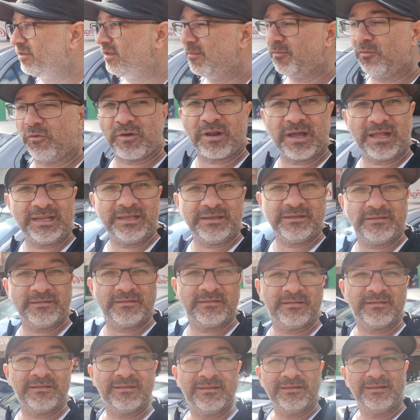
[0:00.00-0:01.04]
Fonda
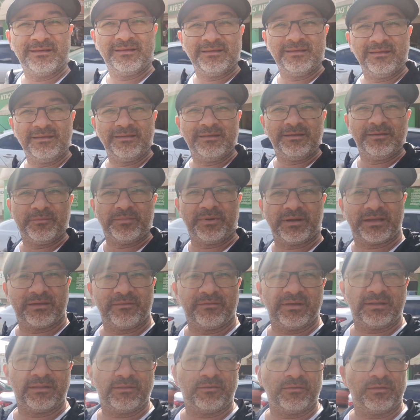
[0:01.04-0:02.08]
Morales. Para que
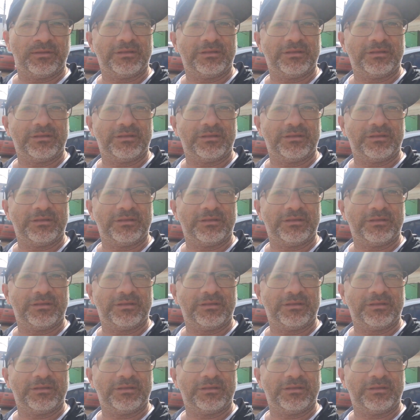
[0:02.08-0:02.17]
vean